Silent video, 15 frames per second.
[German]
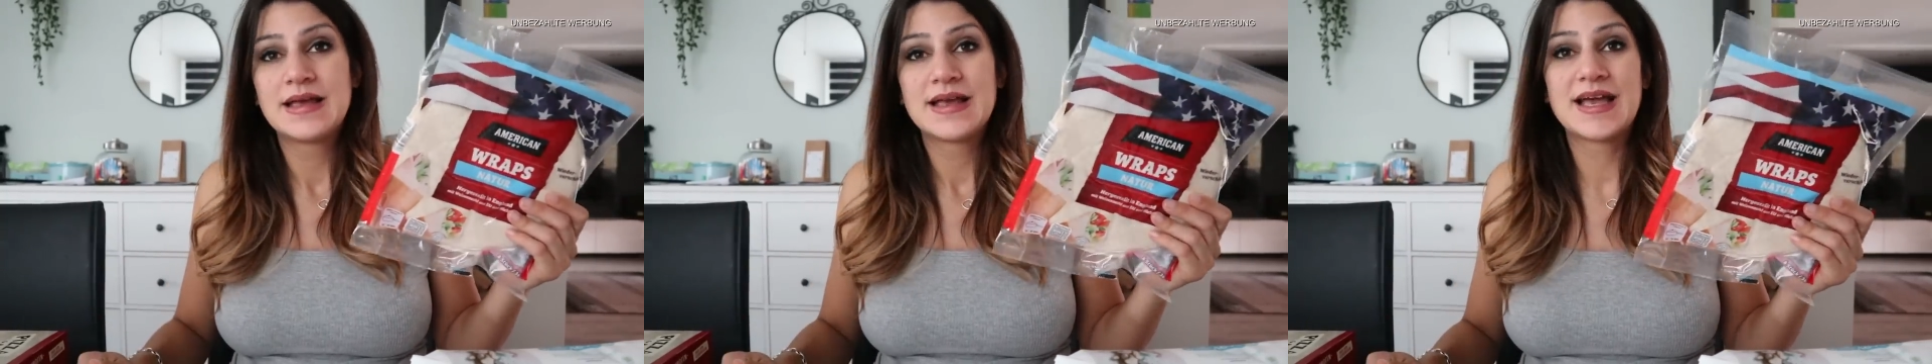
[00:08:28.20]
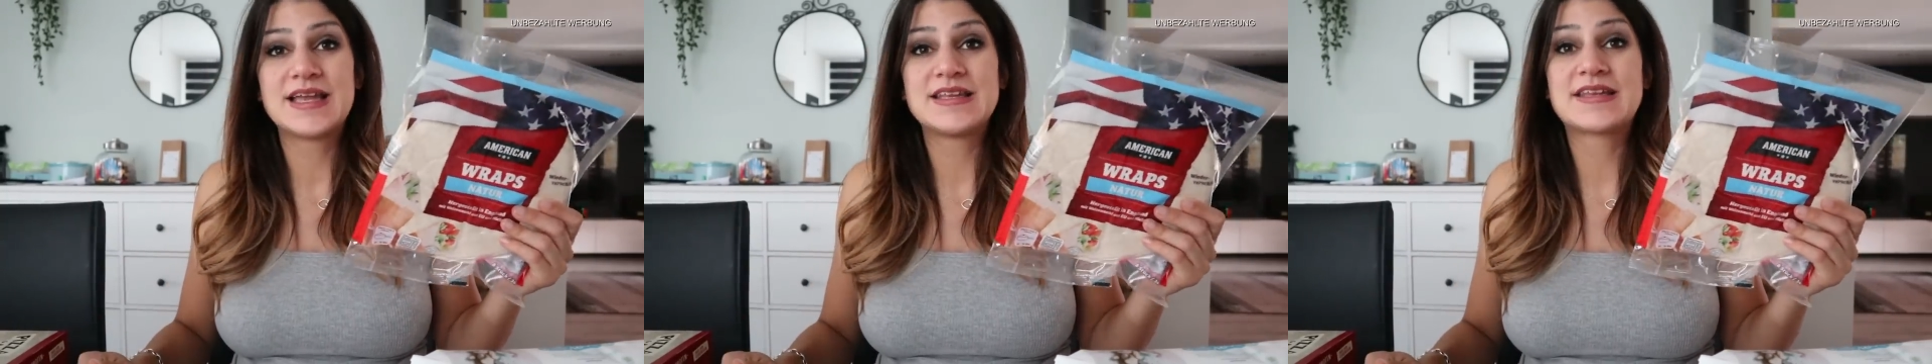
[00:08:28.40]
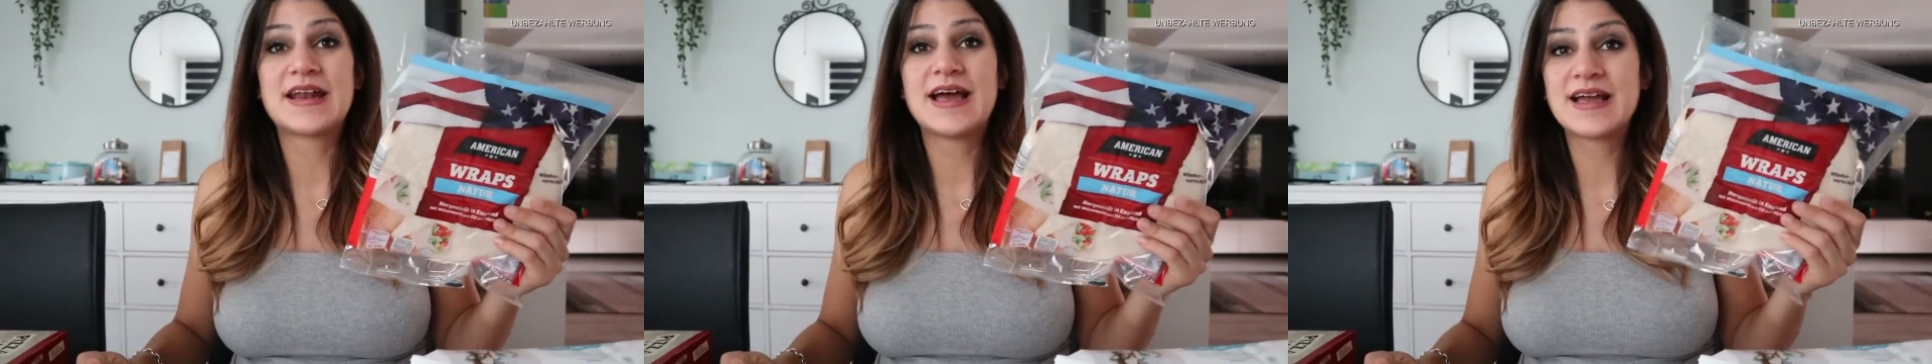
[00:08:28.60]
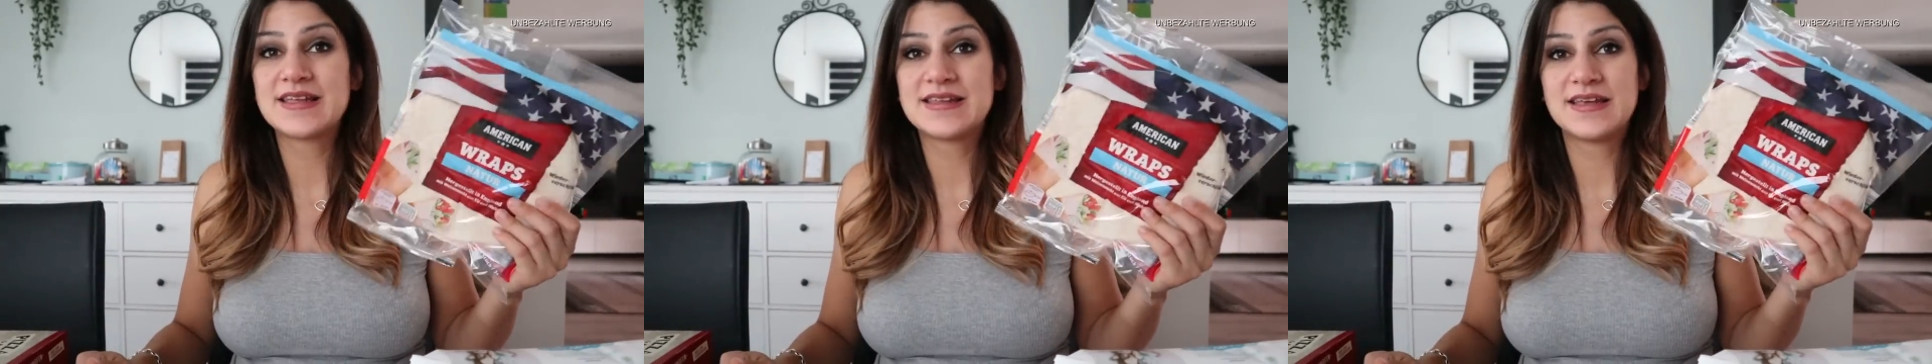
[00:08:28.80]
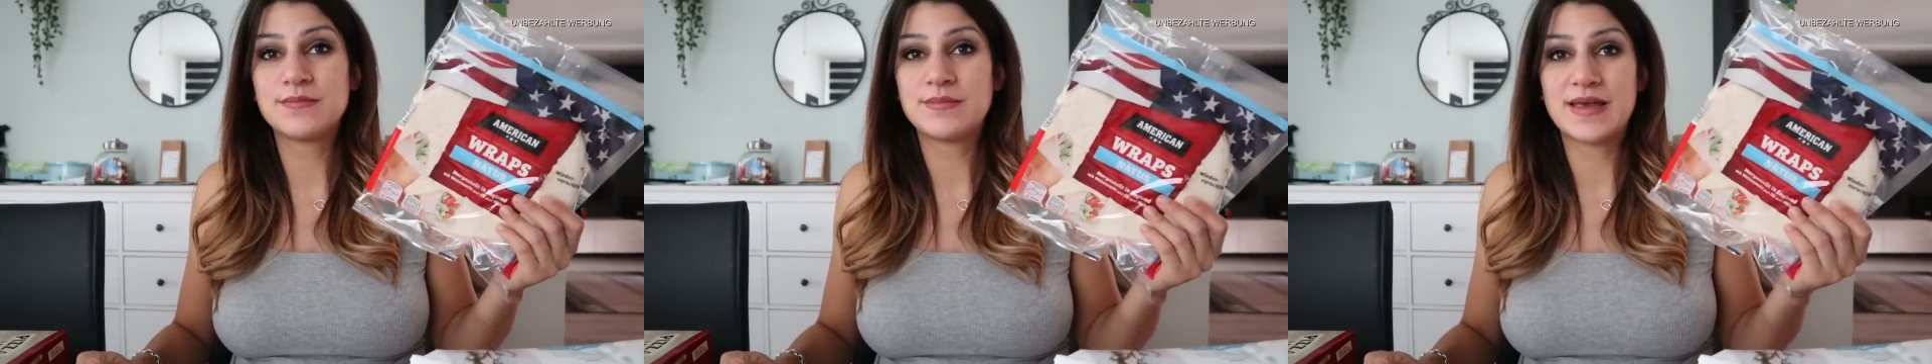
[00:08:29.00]
kein
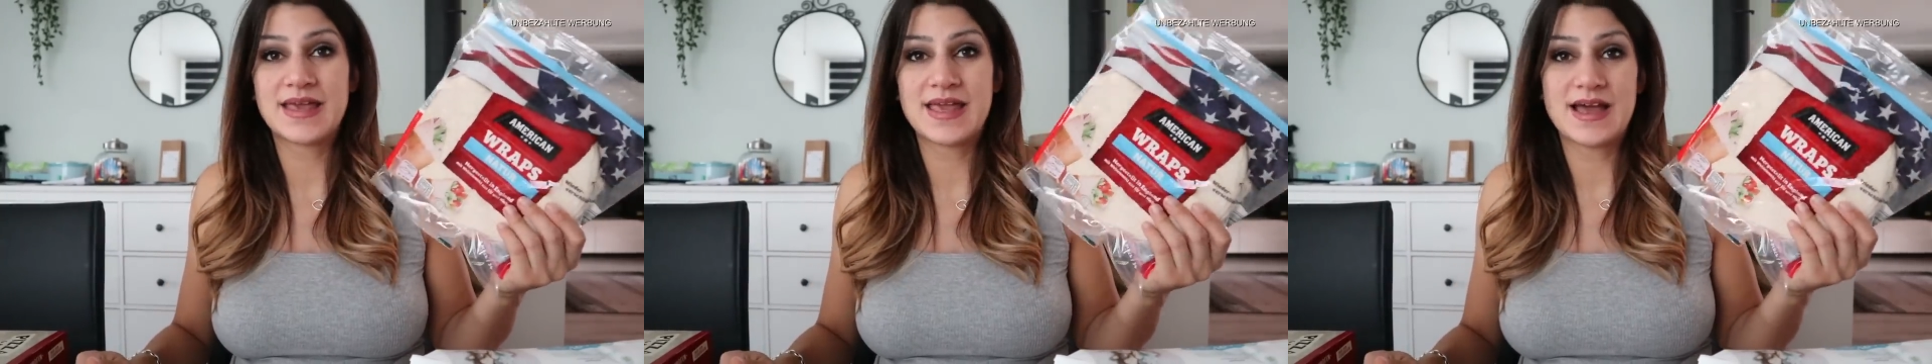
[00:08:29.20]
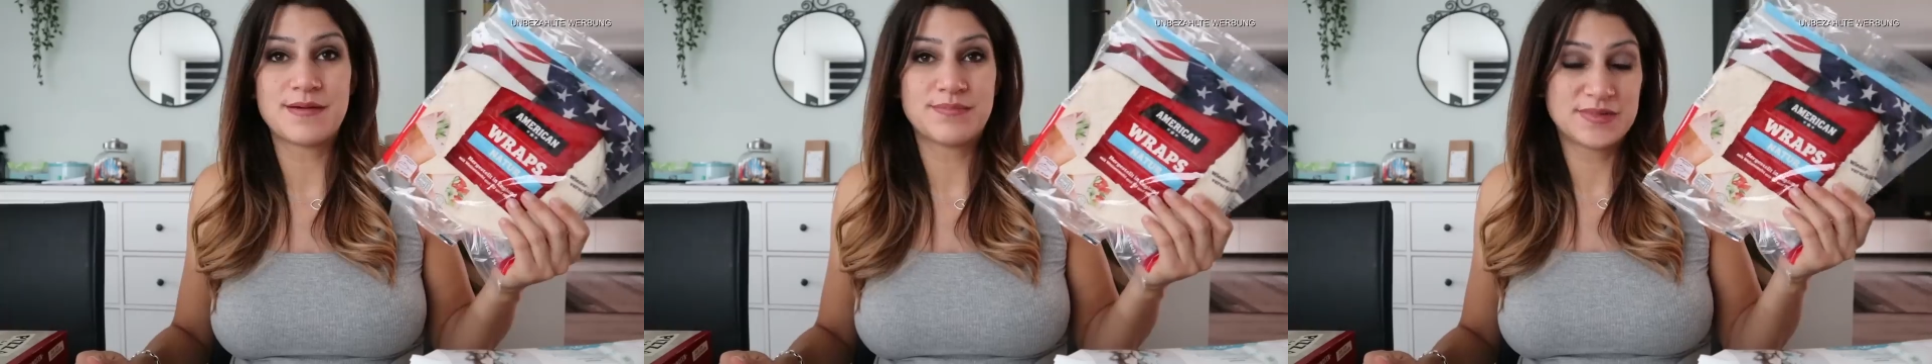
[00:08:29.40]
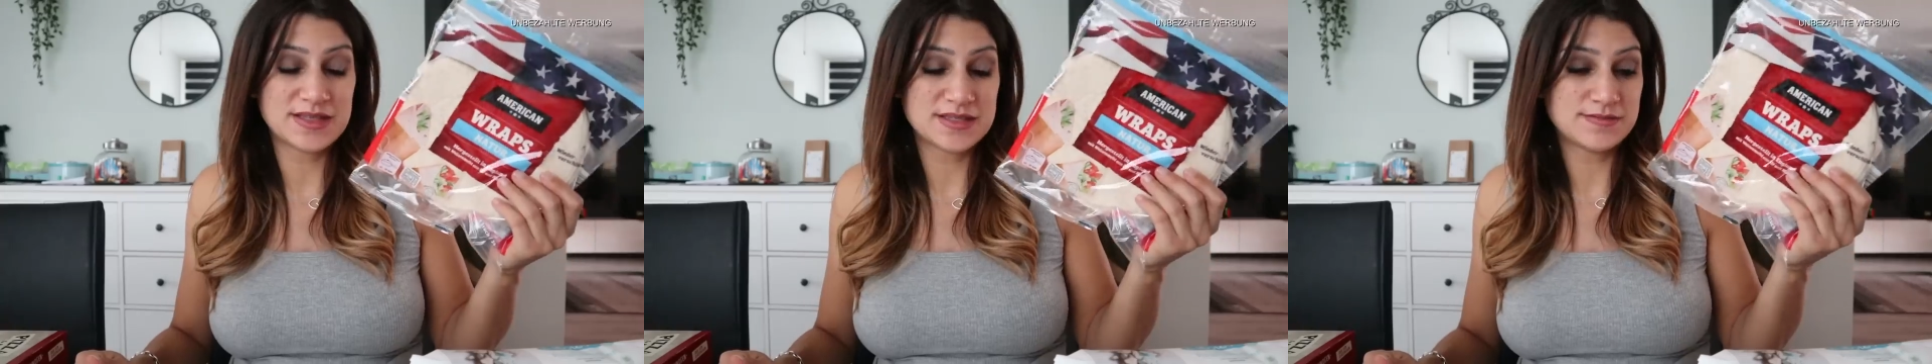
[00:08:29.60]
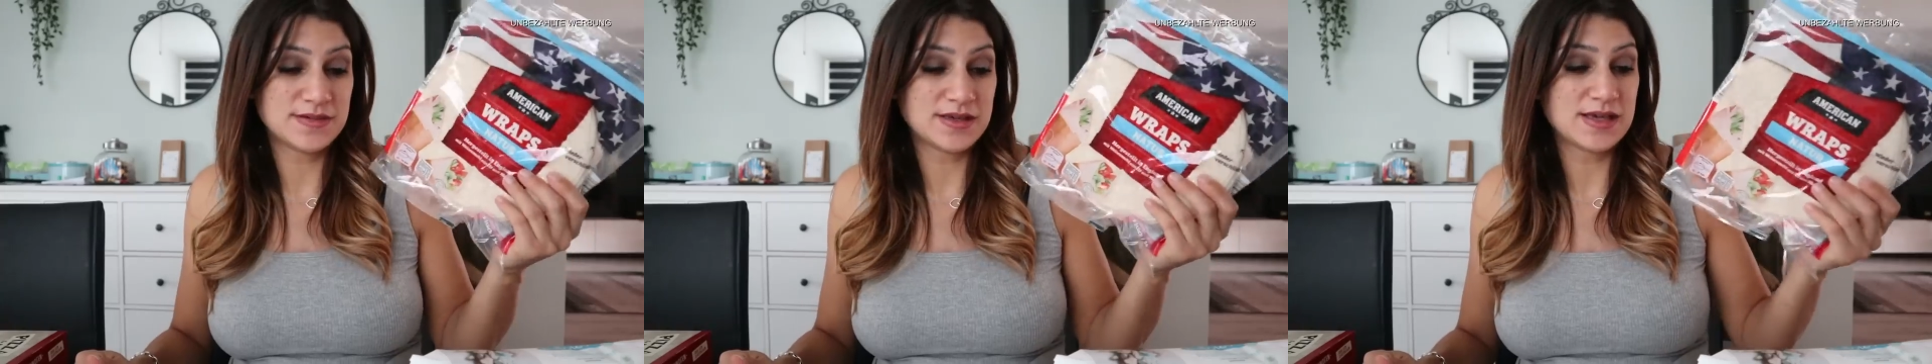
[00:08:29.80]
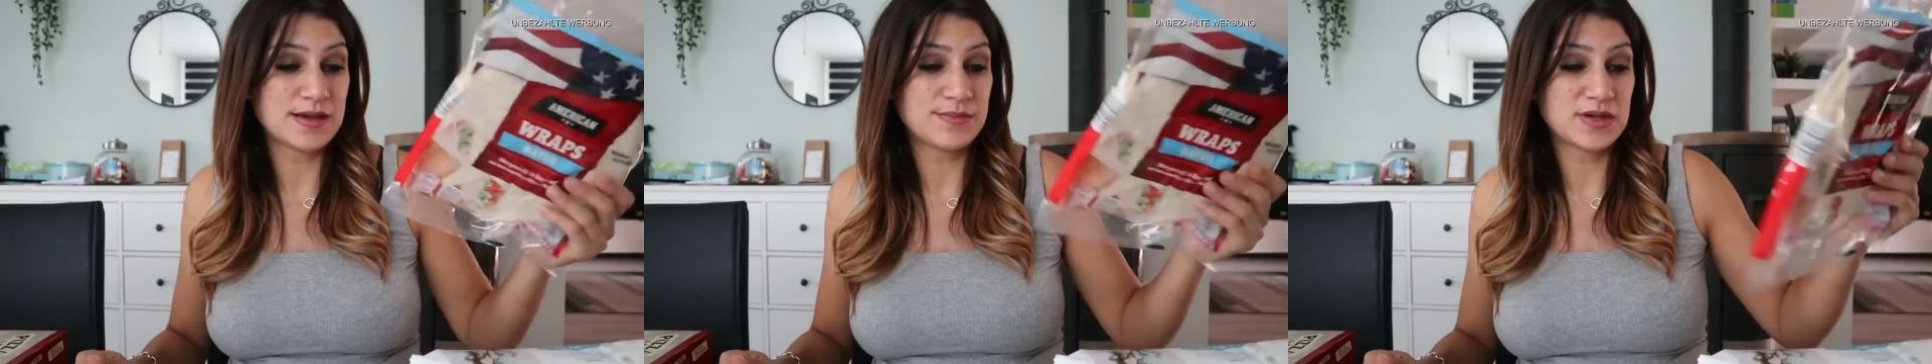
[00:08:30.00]
Trageding mehr gehabt.
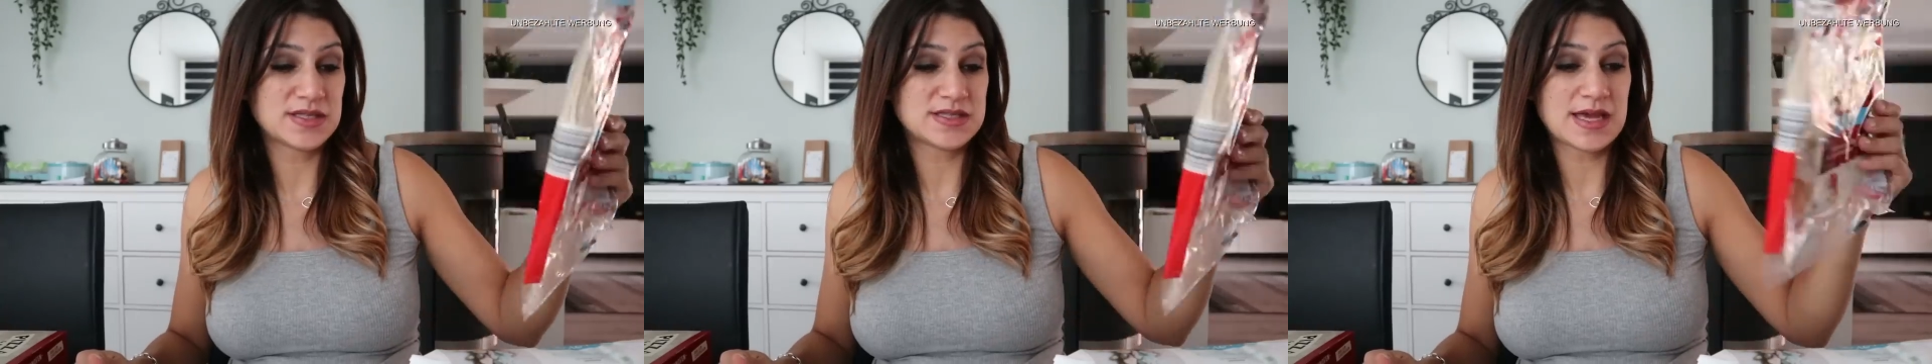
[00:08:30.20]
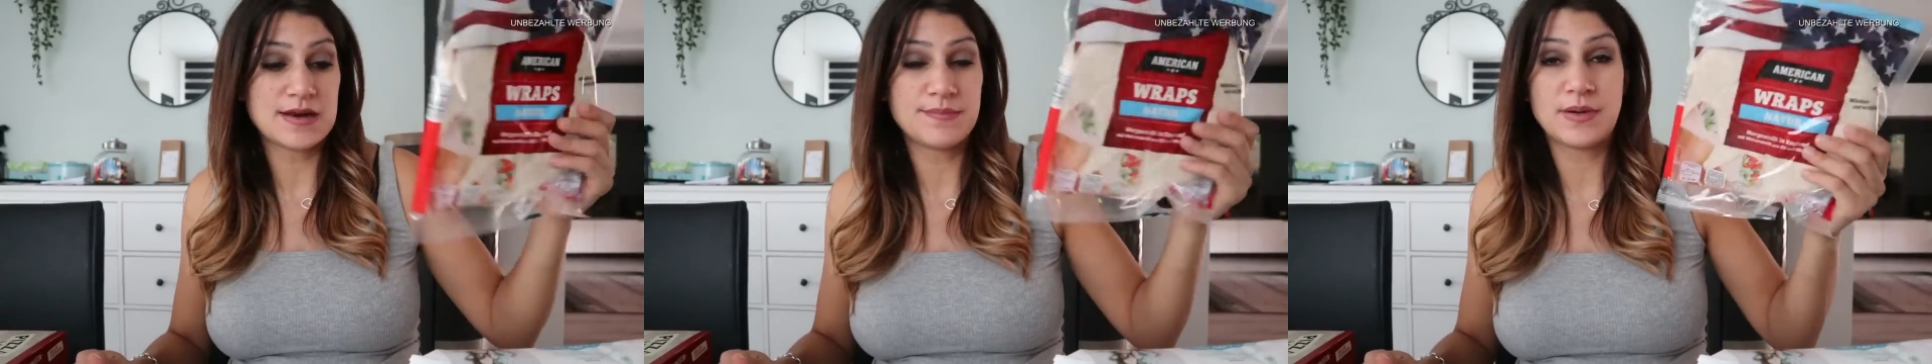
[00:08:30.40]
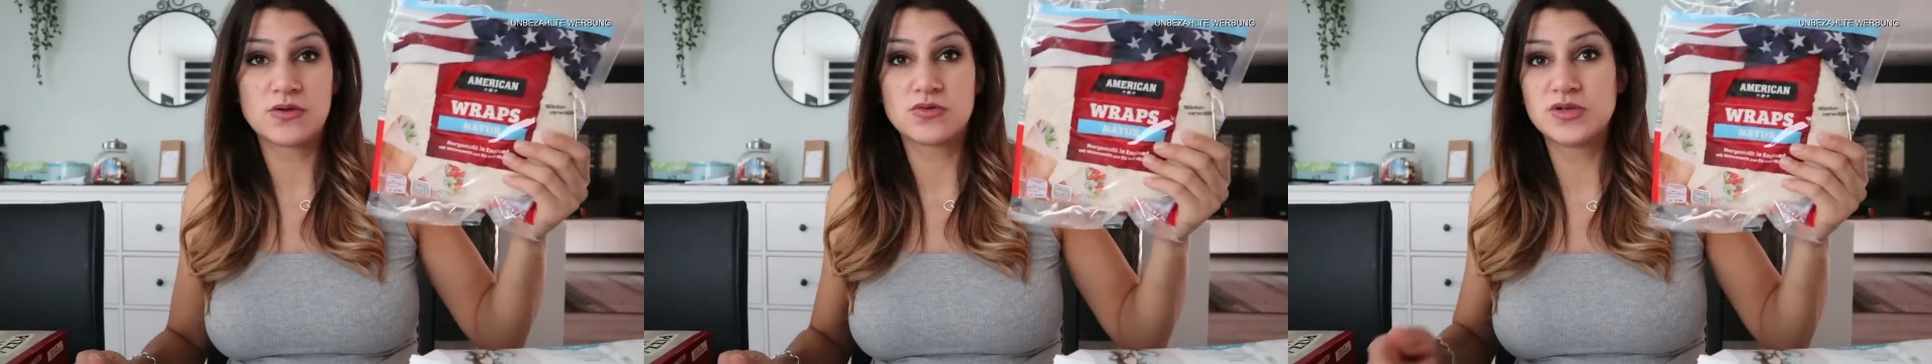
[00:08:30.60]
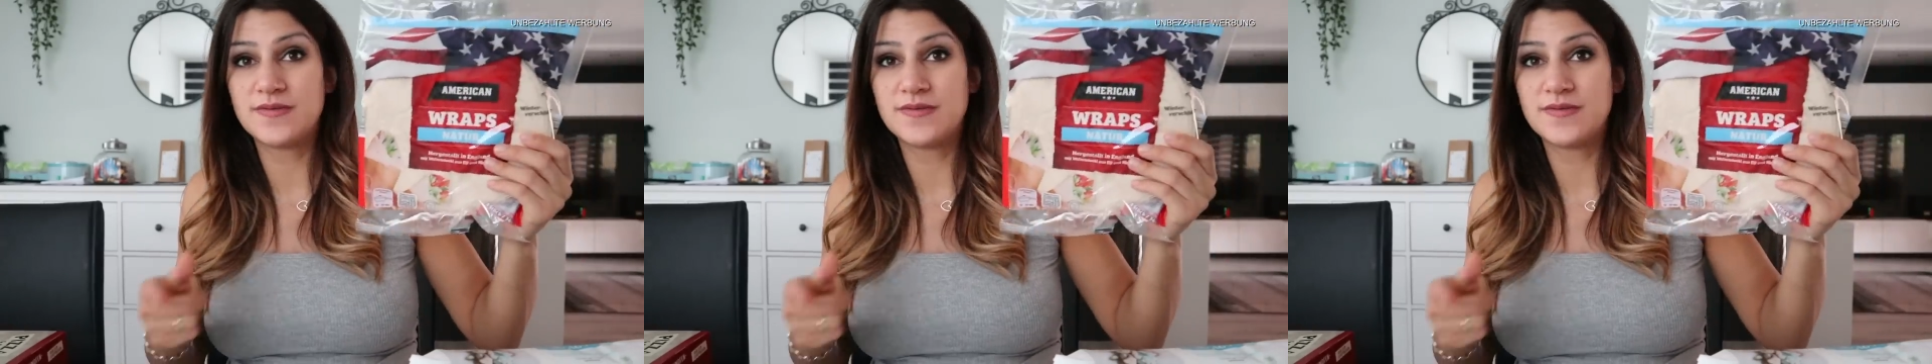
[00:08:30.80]
Deswegen habe ich jetzt eine Packung.